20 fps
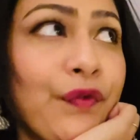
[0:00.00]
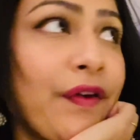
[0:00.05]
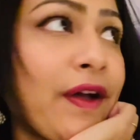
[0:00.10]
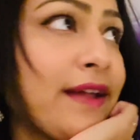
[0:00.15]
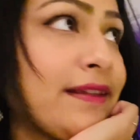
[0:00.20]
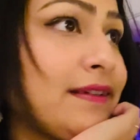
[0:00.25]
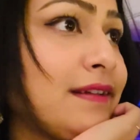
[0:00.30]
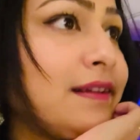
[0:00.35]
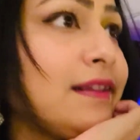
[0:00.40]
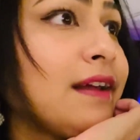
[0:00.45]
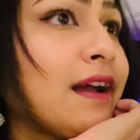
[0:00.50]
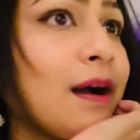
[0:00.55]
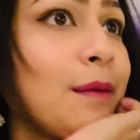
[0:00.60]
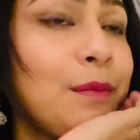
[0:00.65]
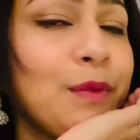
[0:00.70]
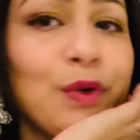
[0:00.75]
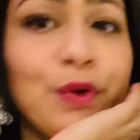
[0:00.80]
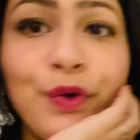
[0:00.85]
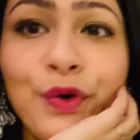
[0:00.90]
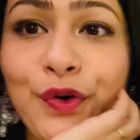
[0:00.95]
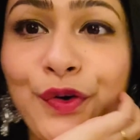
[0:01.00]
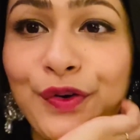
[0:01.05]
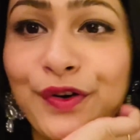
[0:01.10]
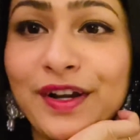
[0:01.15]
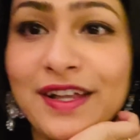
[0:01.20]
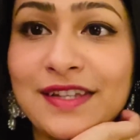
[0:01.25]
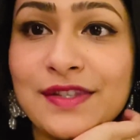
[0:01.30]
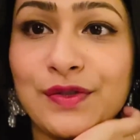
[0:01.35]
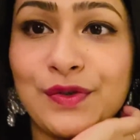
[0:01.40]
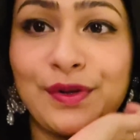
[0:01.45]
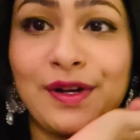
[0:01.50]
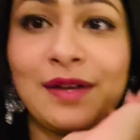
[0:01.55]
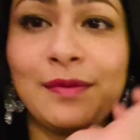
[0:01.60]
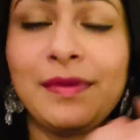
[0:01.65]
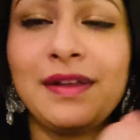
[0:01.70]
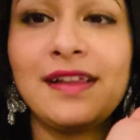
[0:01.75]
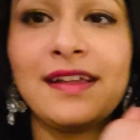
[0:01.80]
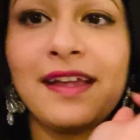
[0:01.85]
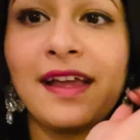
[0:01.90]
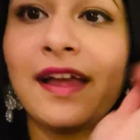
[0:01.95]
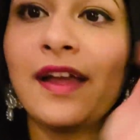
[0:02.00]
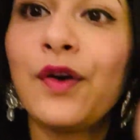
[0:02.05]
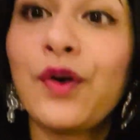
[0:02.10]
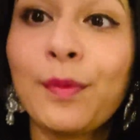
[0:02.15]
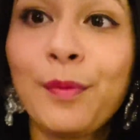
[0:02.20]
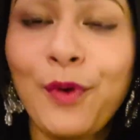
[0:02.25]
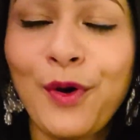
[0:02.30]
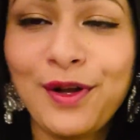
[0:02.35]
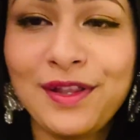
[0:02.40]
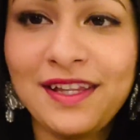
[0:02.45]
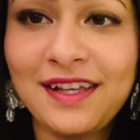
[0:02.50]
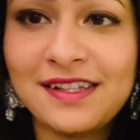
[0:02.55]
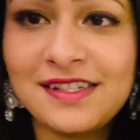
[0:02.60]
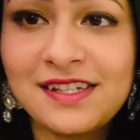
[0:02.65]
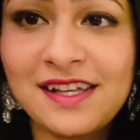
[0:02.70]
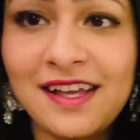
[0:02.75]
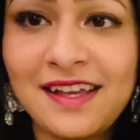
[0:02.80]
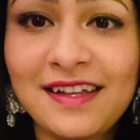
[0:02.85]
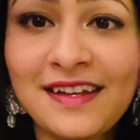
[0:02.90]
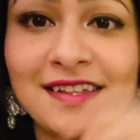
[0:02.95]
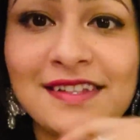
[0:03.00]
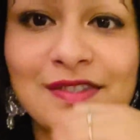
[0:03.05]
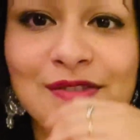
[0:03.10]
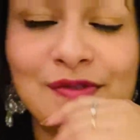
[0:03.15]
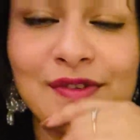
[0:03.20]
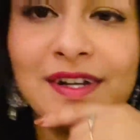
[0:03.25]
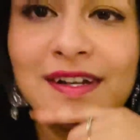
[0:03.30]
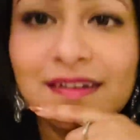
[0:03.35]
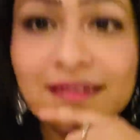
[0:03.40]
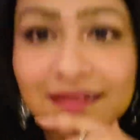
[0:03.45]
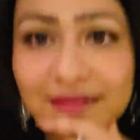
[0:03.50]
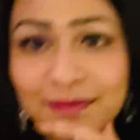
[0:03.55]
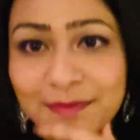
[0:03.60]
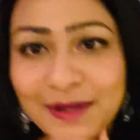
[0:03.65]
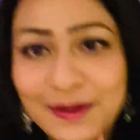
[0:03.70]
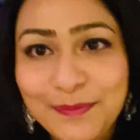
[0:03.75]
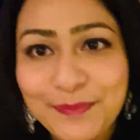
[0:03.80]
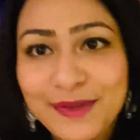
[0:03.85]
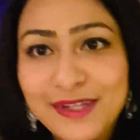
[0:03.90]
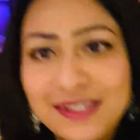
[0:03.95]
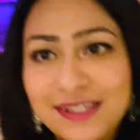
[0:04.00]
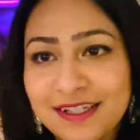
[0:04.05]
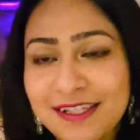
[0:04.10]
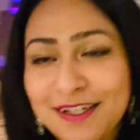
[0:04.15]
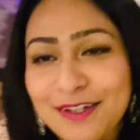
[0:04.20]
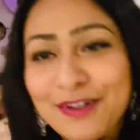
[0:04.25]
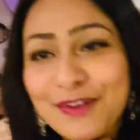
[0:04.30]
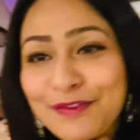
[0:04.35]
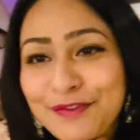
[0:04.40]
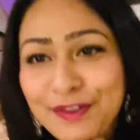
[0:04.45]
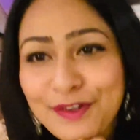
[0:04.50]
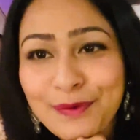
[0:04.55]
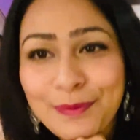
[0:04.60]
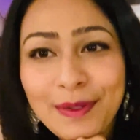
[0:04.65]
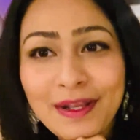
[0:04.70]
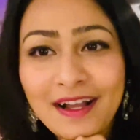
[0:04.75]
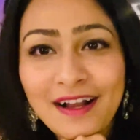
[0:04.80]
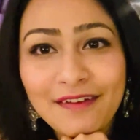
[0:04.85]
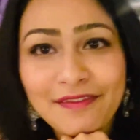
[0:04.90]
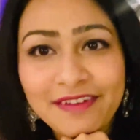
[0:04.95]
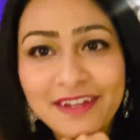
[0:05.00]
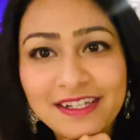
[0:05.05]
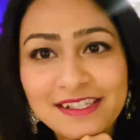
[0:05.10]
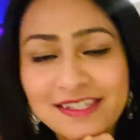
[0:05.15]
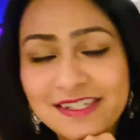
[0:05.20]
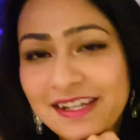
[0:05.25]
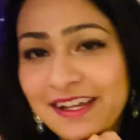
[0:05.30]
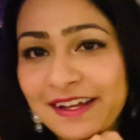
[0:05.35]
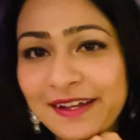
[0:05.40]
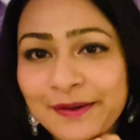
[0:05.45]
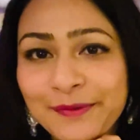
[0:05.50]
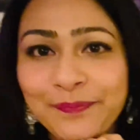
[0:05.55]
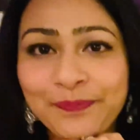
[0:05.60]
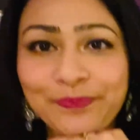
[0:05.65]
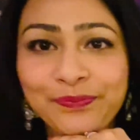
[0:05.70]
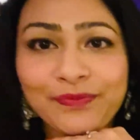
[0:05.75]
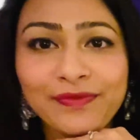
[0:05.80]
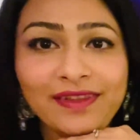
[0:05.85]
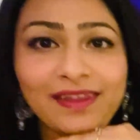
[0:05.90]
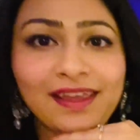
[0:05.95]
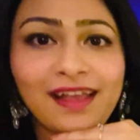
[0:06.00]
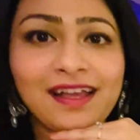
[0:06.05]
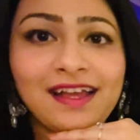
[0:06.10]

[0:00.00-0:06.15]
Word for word: फाइनली हम लोगों को रेस्टोरेंट मिल गया है और बहुत ही अच्छा है रेस्टोरेंट मेरे पीछे देखो व्यू भी काफ़ी अच्छा है